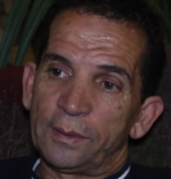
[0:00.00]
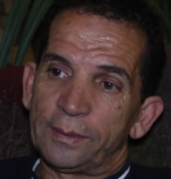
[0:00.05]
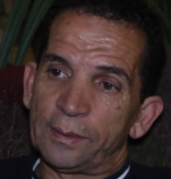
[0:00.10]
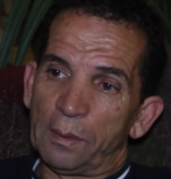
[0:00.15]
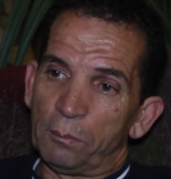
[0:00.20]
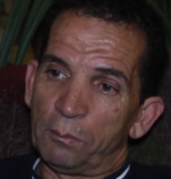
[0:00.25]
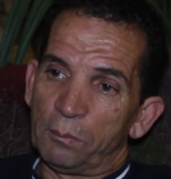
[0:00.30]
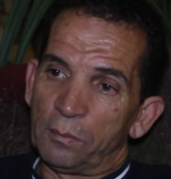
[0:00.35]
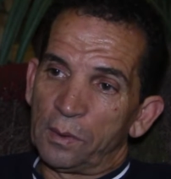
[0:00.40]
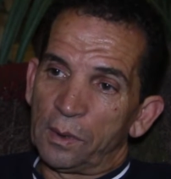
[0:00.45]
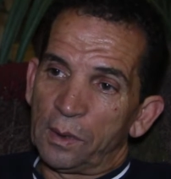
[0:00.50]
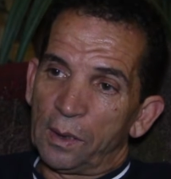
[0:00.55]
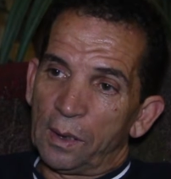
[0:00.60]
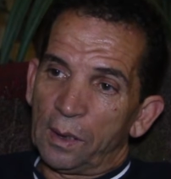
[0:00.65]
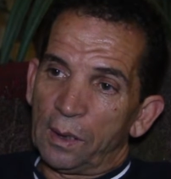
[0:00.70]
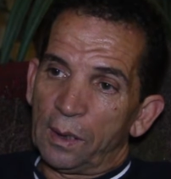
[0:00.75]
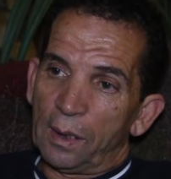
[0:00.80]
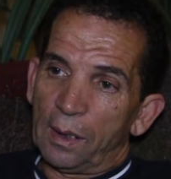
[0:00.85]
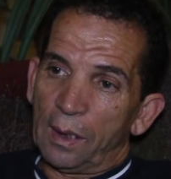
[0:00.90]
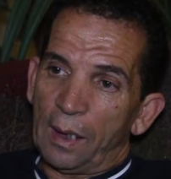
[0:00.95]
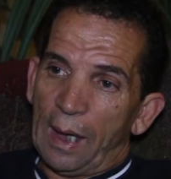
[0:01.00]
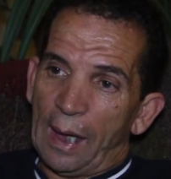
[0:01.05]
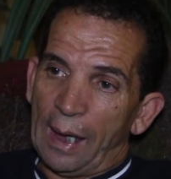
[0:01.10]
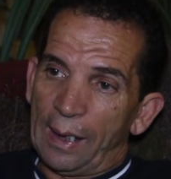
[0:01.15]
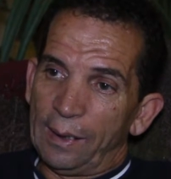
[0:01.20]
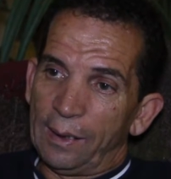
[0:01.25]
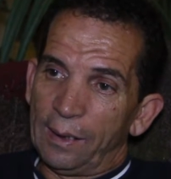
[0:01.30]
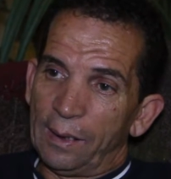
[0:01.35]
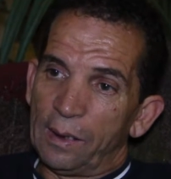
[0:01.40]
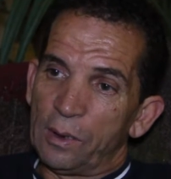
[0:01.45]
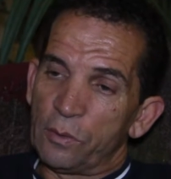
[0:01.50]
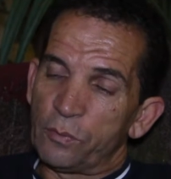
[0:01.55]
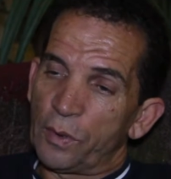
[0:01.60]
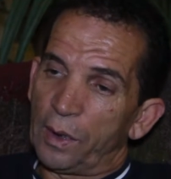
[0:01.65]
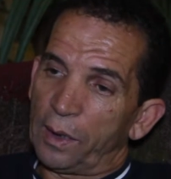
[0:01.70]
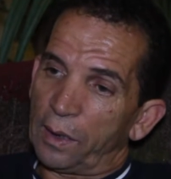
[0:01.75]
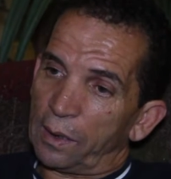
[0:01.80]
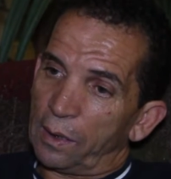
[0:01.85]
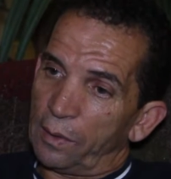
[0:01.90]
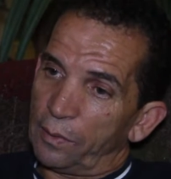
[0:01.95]
تم حل
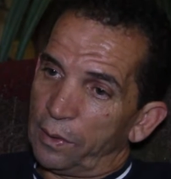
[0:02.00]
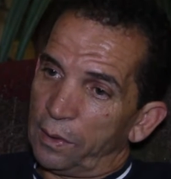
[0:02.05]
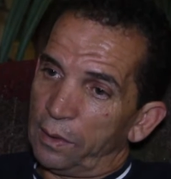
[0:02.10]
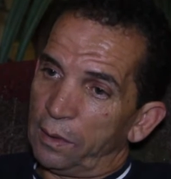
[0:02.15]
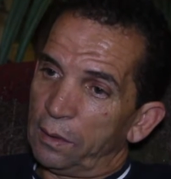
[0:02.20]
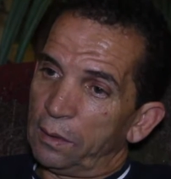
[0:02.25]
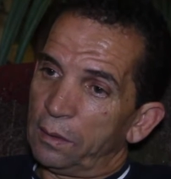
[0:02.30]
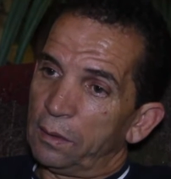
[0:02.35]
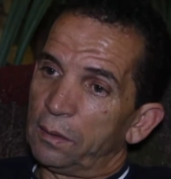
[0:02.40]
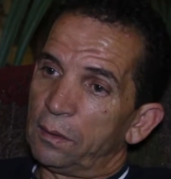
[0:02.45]
الفريق هذايا